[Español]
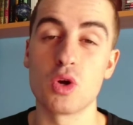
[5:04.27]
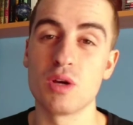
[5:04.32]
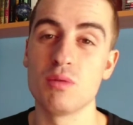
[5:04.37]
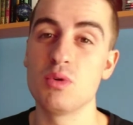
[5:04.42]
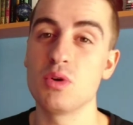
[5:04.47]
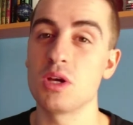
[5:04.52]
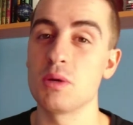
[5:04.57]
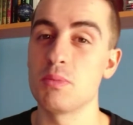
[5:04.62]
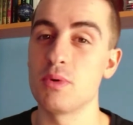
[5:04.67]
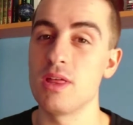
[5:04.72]

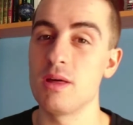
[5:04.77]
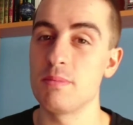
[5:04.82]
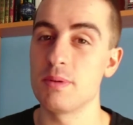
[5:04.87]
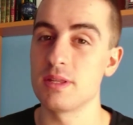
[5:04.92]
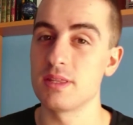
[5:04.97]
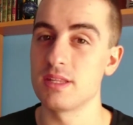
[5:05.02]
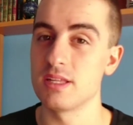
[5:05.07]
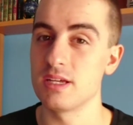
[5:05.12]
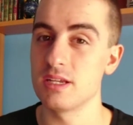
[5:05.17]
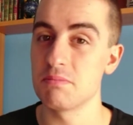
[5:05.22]
Pokémon que puede
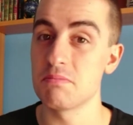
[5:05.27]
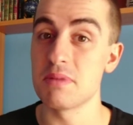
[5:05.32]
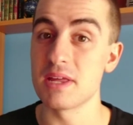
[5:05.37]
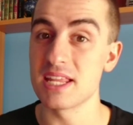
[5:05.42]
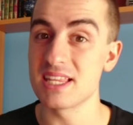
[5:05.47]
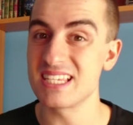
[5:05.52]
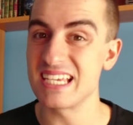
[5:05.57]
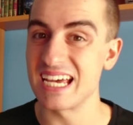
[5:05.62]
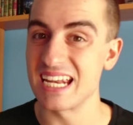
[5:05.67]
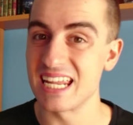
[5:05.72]
aprender
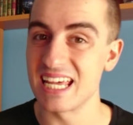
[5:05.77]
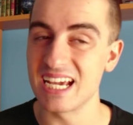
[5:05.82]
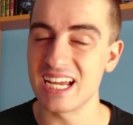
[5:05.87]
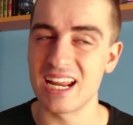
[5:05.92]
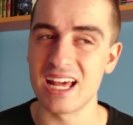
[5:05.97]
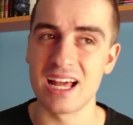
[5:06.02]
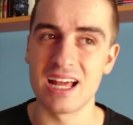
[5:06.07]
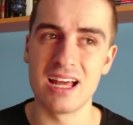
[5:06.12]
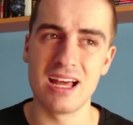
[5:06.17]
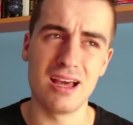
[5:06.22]
Brecha
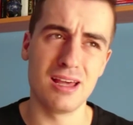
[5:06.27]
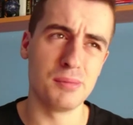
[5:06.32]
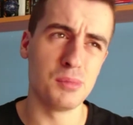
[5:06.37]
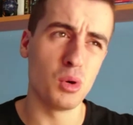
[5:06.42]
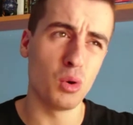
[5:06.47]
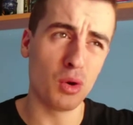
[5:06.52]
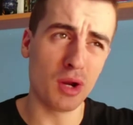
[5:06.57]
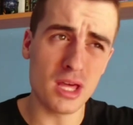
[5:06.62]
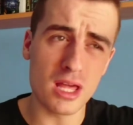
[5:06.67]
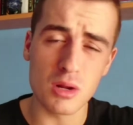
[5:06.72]
Negra. A lo
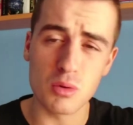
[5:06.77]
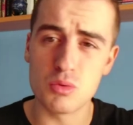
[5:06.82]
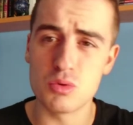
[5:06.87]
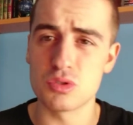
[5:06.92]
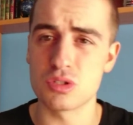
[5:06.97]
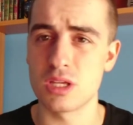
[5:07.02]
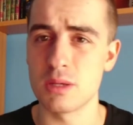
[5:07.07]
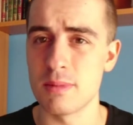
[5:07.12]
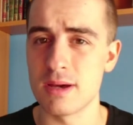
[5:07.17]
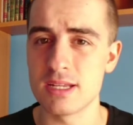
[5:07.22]
mejor hay
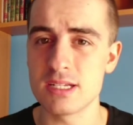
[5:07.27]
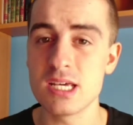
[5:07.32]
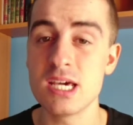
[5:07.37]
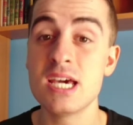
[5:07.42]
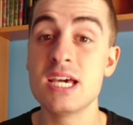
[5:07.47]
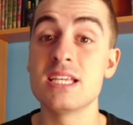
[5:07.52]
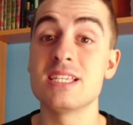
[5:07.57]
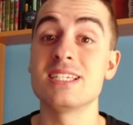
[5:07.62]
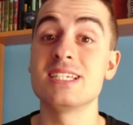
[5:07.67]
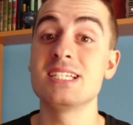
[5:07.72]
algunos que más,
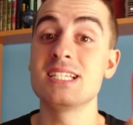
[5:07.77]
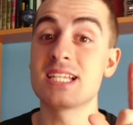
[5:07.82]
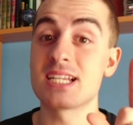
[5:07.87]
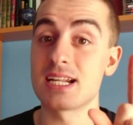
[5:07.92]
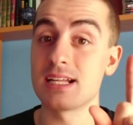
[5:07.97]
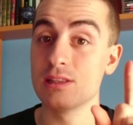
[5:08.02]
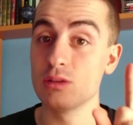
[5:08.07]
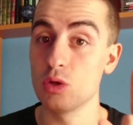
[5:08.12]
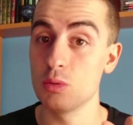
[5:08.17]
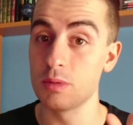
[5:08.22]
sin
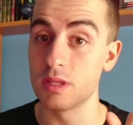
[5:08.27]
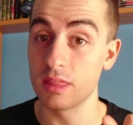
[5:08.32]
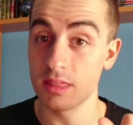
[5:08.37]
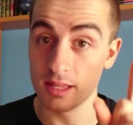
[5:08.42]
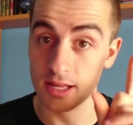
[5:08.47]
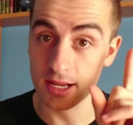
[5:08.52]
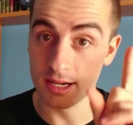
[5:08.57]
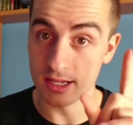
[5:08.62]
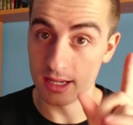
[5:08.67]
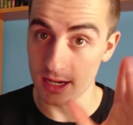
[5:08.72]

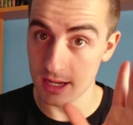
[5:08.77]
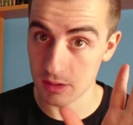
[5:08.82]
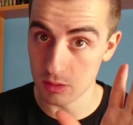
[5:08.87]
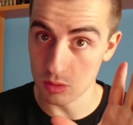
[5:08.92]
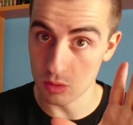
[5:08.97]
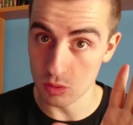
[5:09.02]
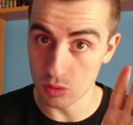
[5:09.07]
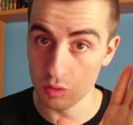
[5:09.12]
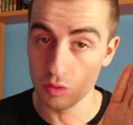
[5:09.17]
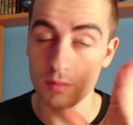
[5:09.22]
randomizar,
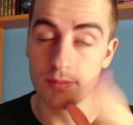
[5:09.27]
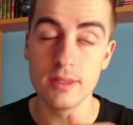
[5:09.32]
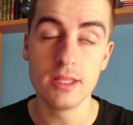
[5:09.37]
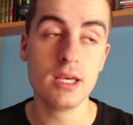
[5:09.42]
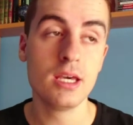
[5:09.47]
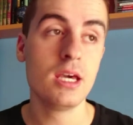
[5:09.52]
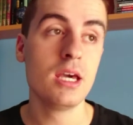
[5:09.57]
claro, ojo.